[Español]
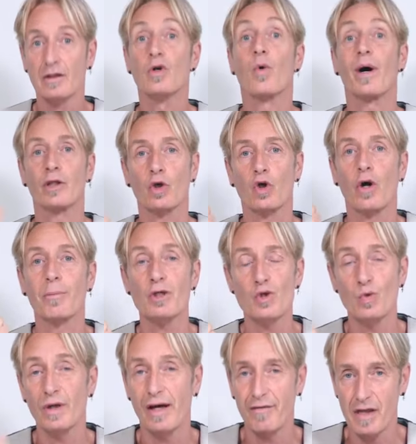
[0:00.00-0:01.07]
Cuando comes
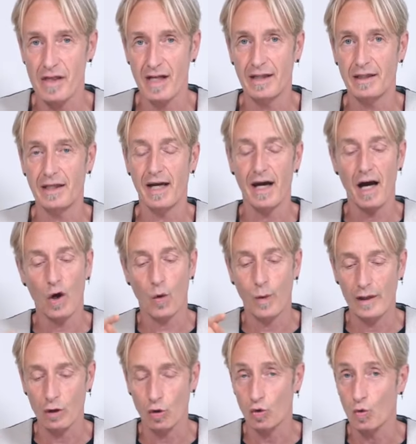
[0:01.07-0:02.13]
una vez al día,
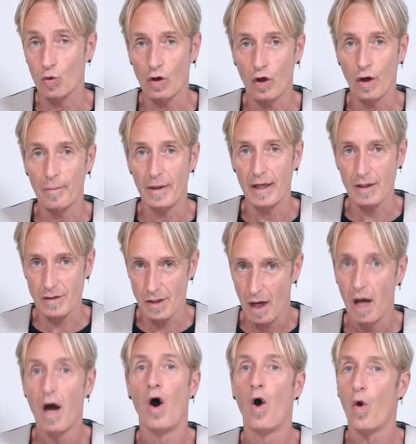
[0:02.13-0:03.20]
cuando tú comes,
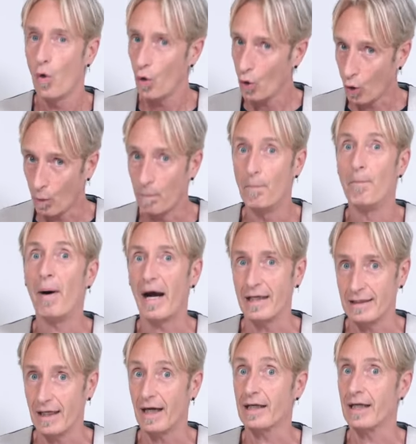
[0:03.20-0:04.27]

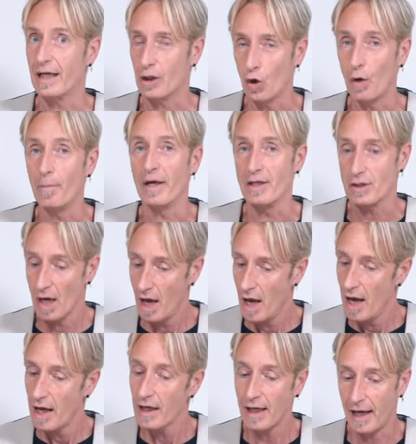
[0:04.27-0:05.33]
vaya que comes.
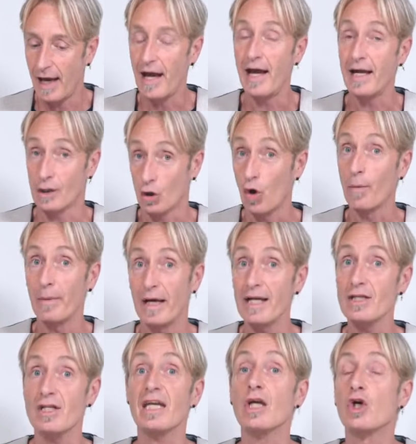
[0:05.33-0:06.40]
Eh,
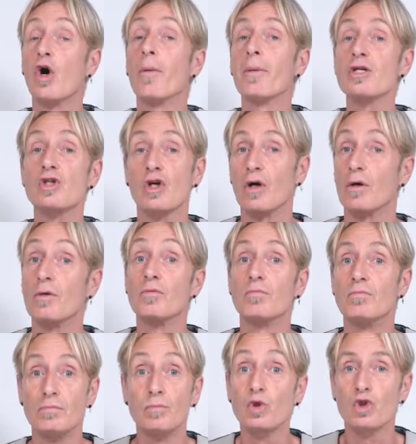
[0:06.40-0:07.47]
comes y comes
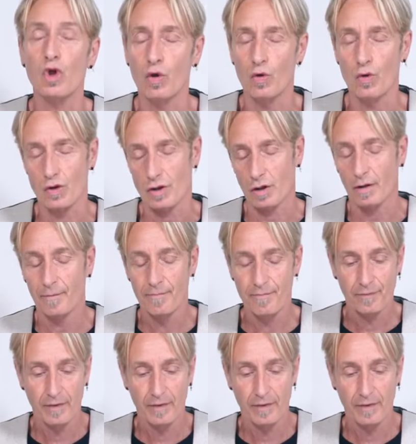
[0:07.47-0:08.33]
con mucho gusto.